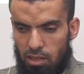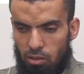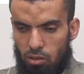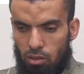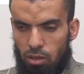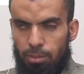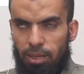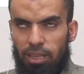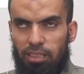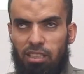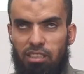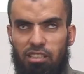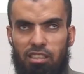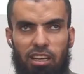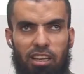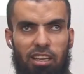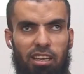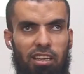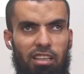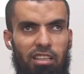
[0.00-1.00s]
وما
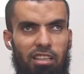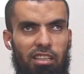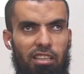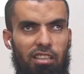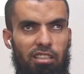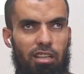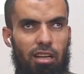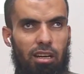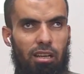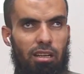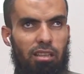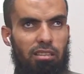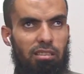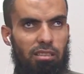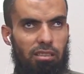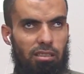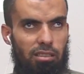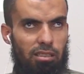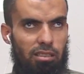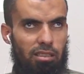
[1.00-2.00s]
تشتكيني
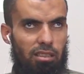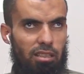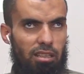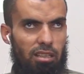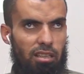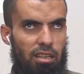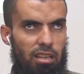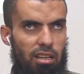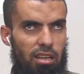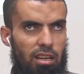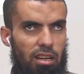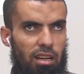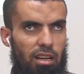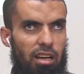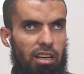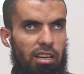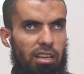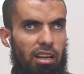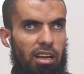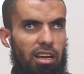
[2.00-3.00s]
جارتي
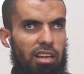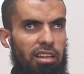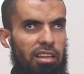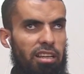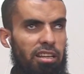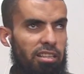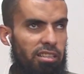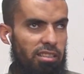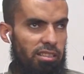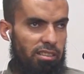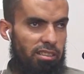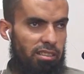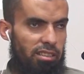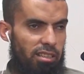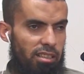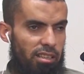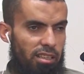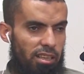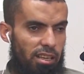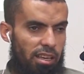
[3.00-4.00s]
غير أنني
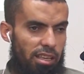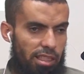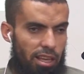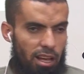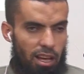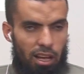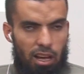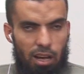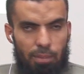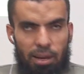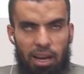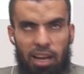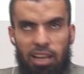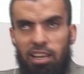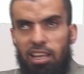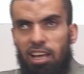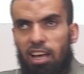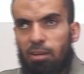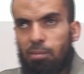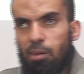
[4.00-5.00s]
إذا غاب
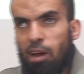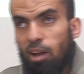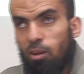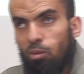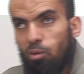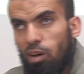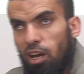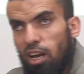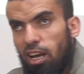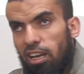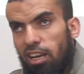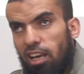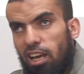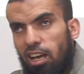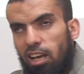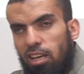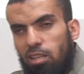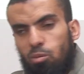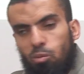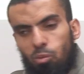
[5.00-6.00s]
عنها بعلها
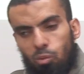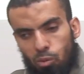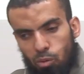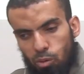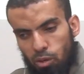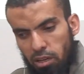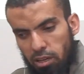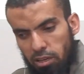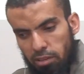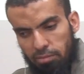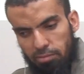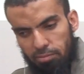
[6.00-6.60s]
لا أزورها